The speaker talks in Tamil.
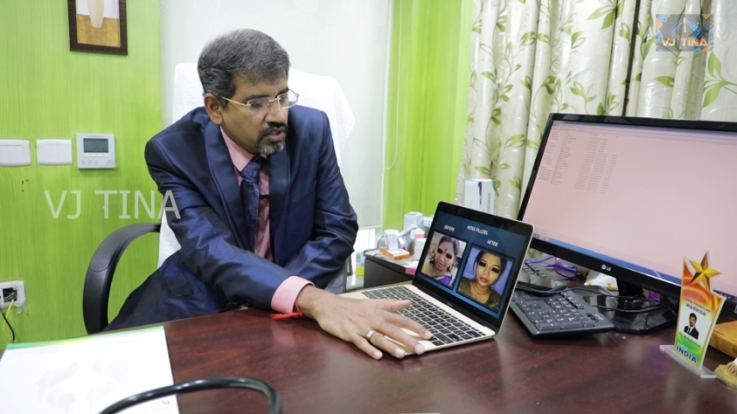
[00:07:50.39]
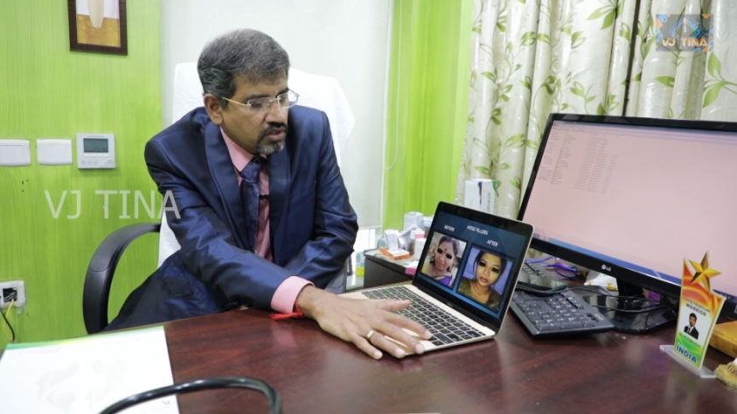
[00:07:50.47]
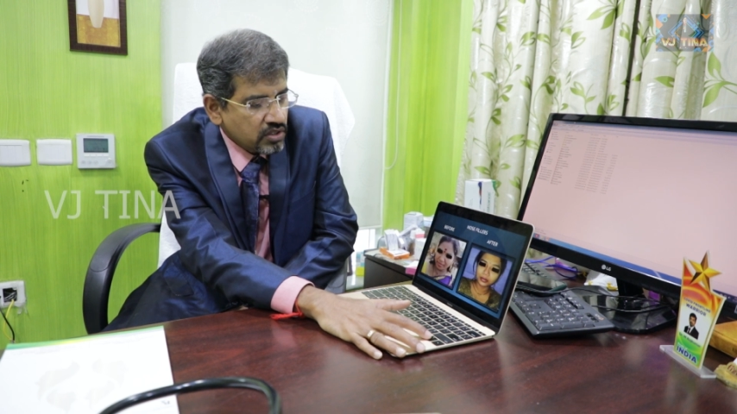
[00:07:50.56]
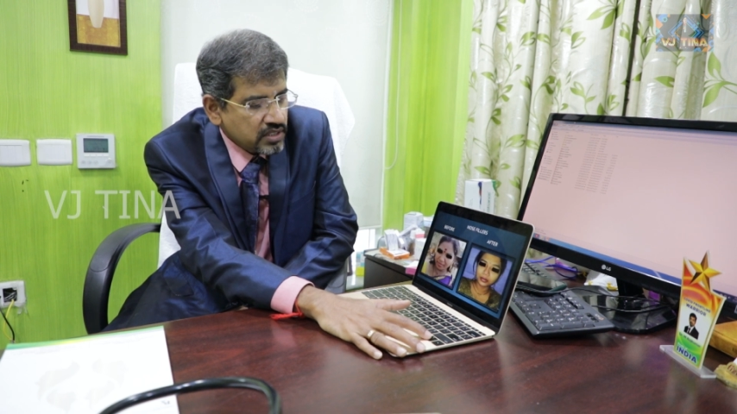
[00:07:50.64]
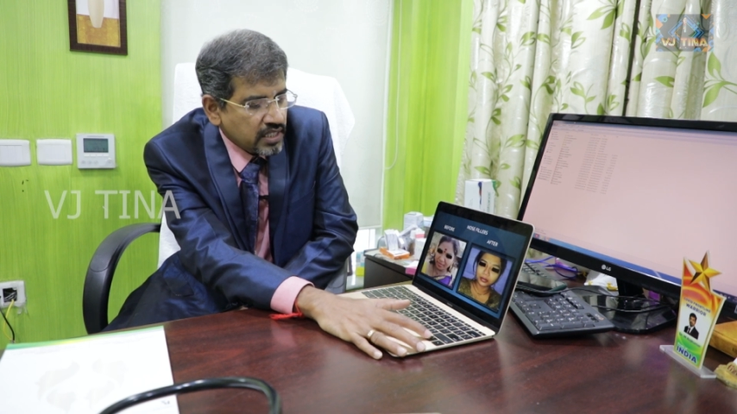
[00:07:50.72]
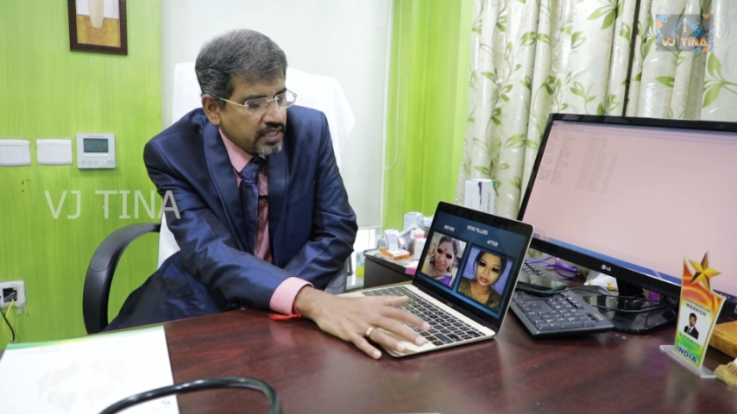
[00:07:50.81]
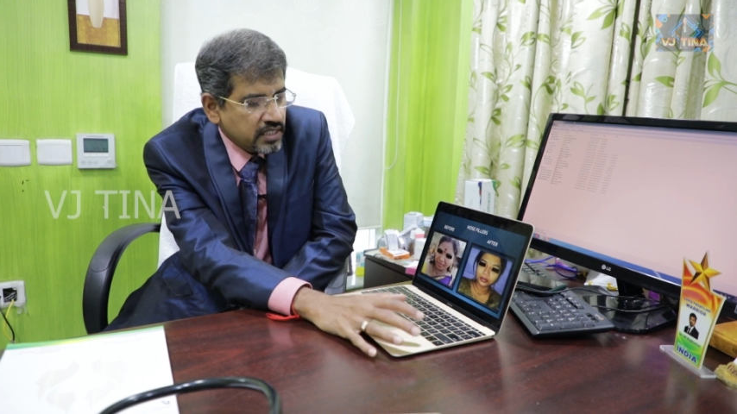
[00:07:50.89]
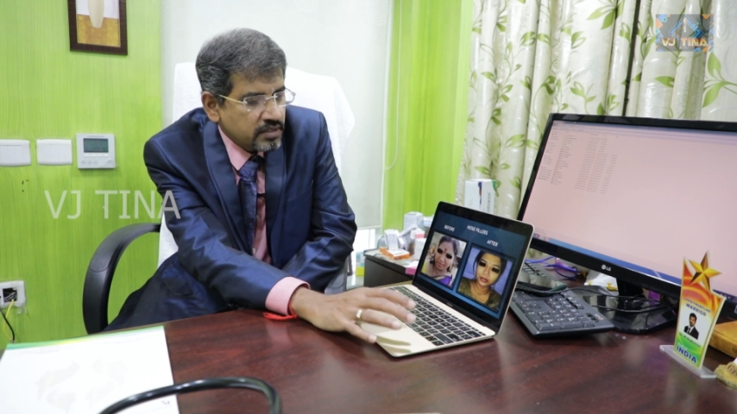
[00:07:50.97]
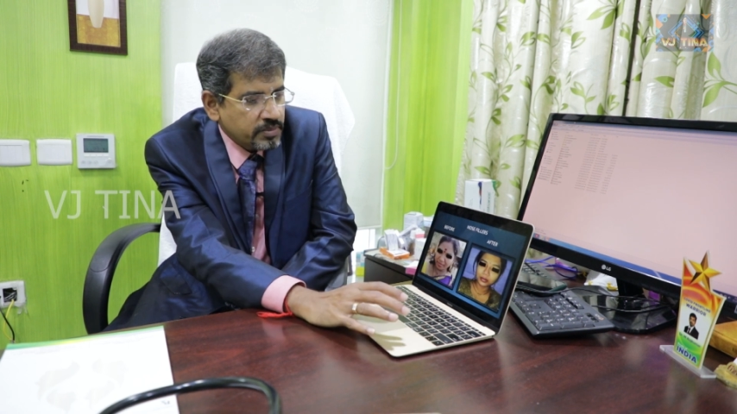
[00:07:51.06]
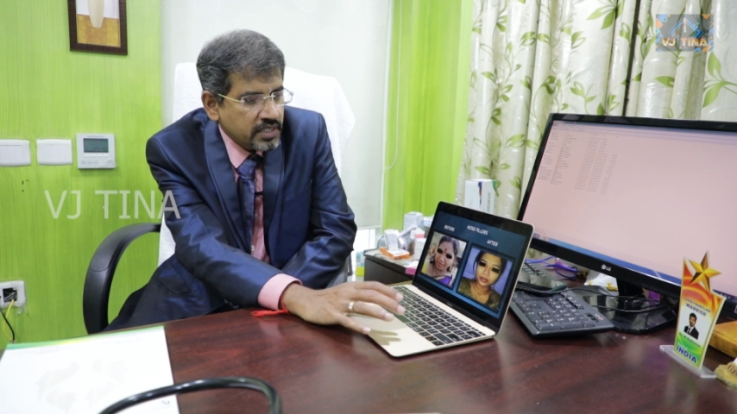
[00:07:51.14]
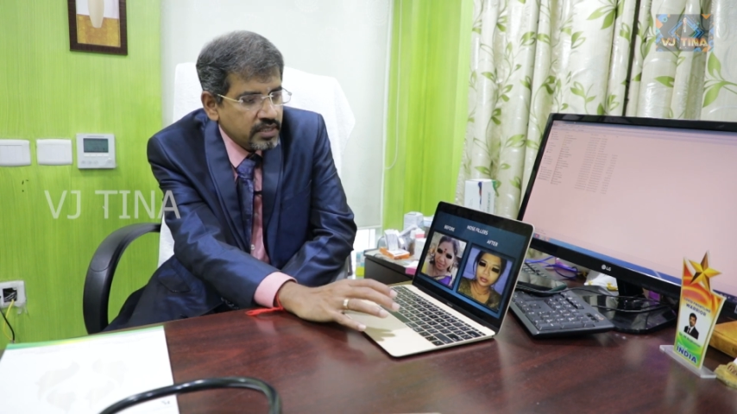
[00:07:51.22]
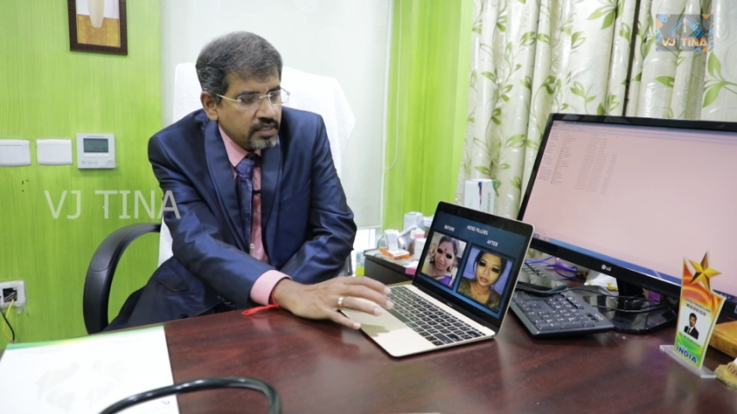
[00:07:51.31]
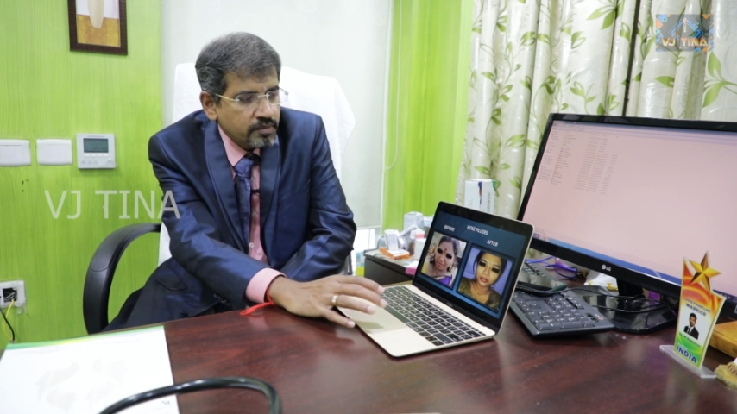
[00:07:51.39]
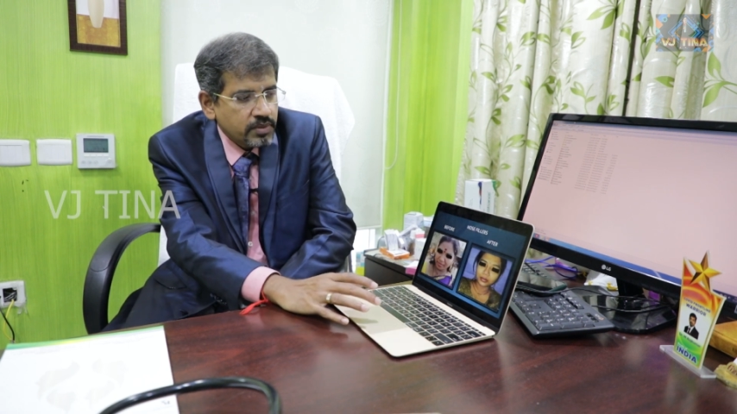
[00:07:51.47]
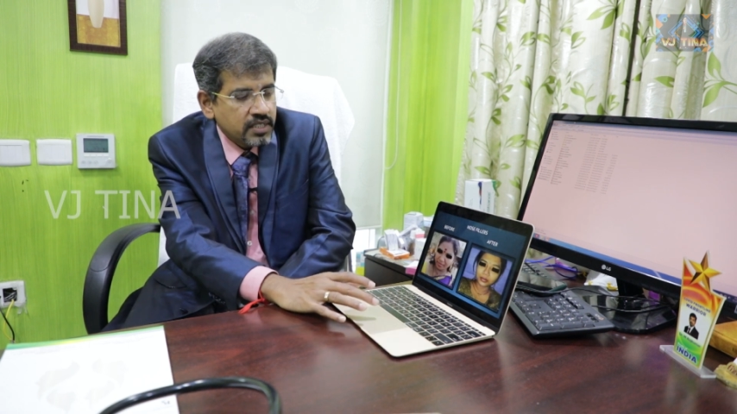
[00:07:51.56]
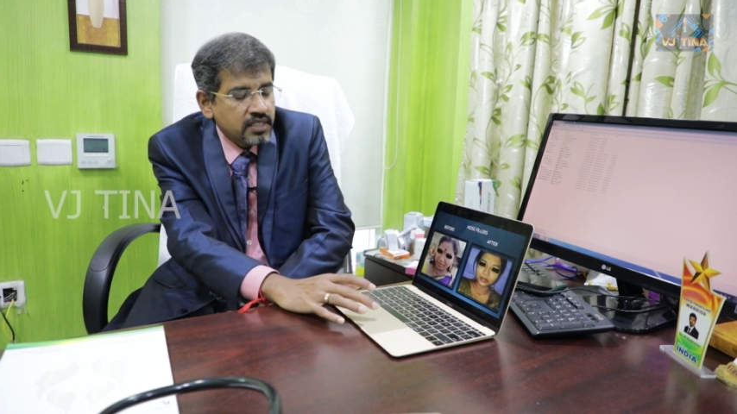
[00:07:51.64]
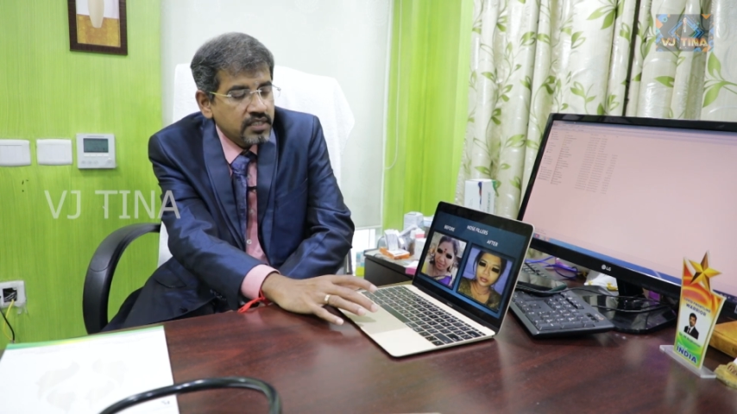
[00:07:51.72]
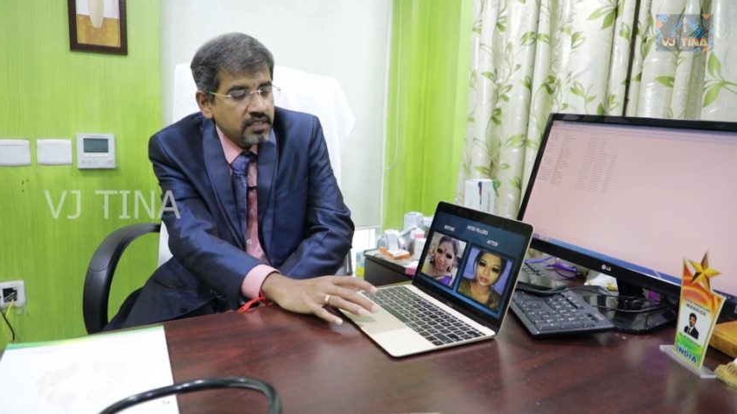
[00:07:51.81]
இன்னும் சில இப்போ
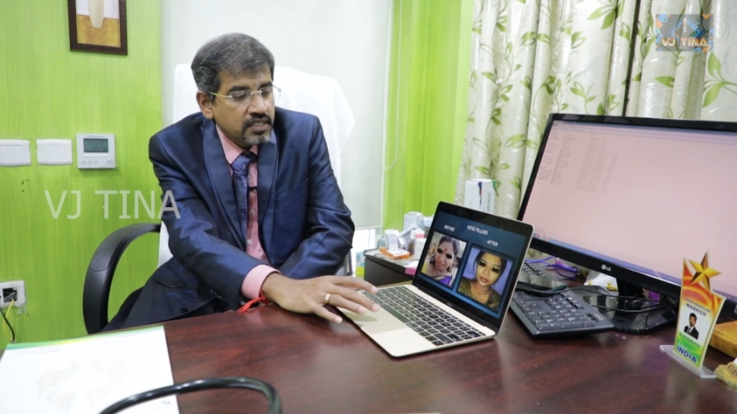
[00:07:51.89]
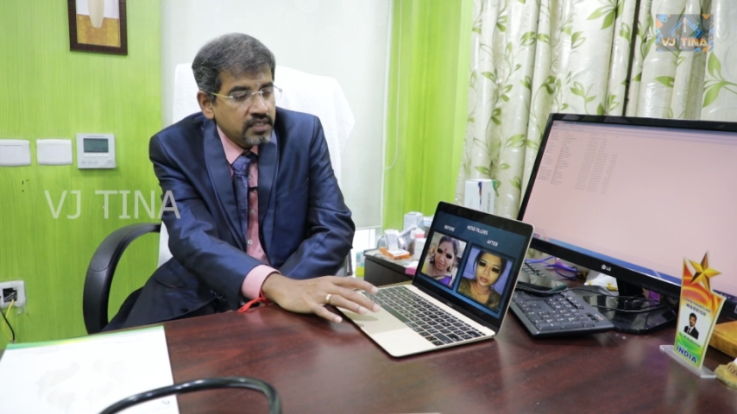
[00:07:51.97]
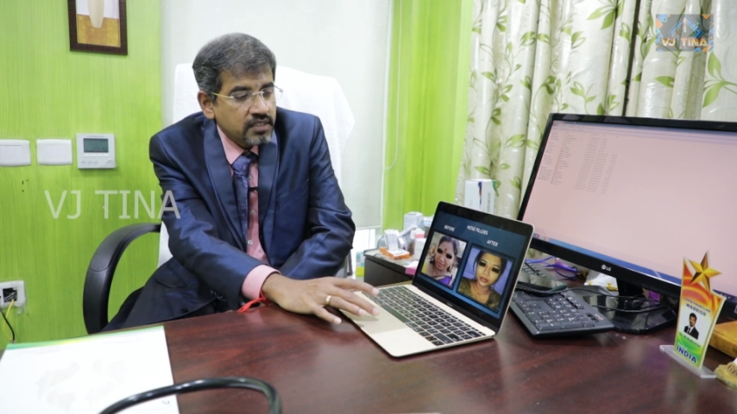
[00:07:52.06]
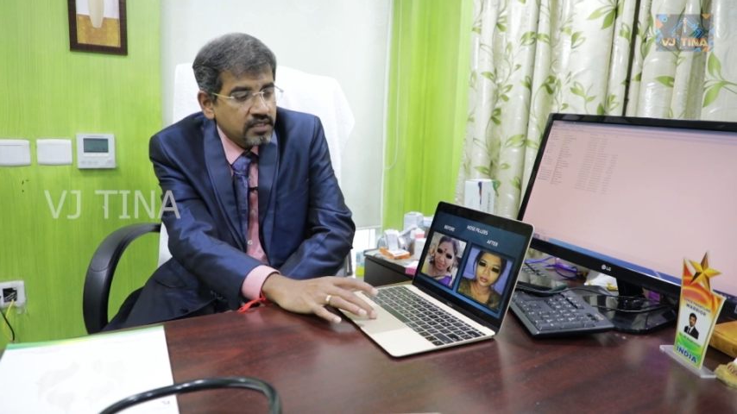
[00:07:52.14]
இப்போ இந்த